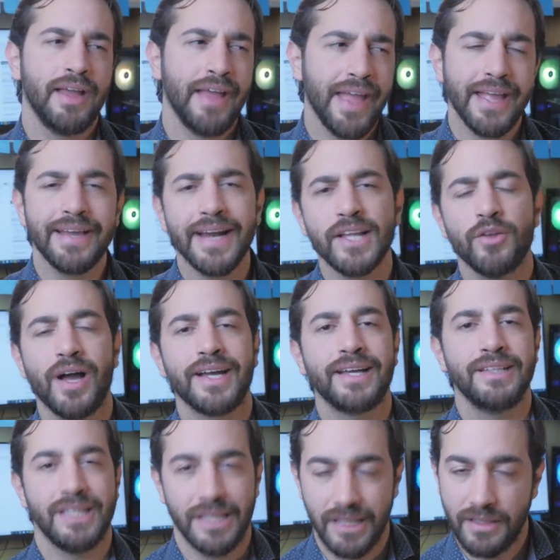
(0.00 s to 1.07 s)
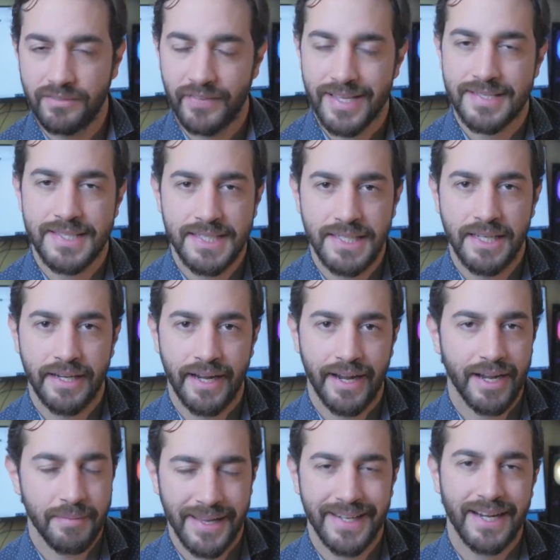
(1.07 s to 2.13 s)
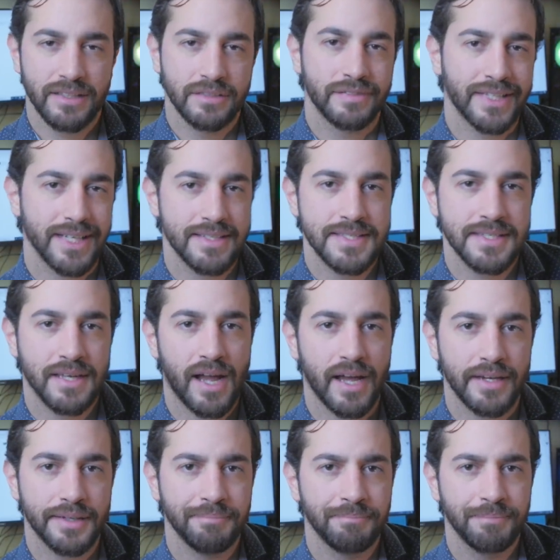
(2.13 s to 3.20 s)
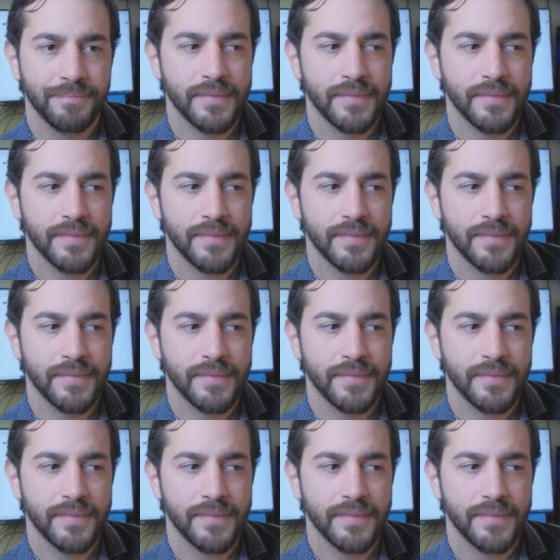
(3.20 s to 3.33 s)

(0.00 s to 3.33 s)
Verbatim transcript: è in grado anche di investire nei mercati finanziari?